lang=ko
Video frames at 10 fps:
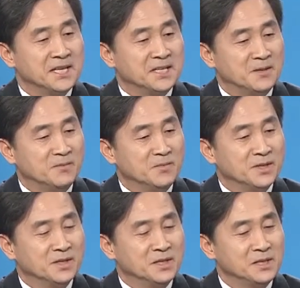
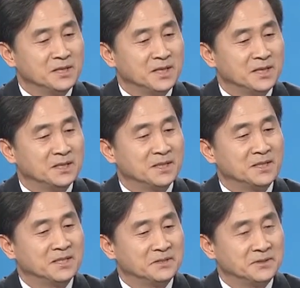김정일
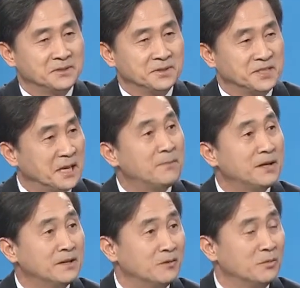체제의 그
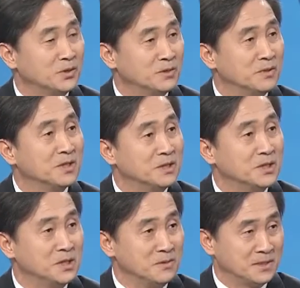재판이라고 보시면 그
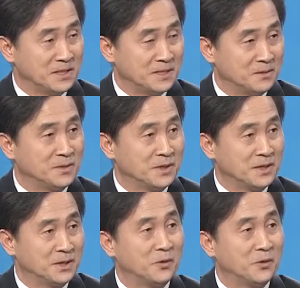틀림이 사실 없을 것 같아요.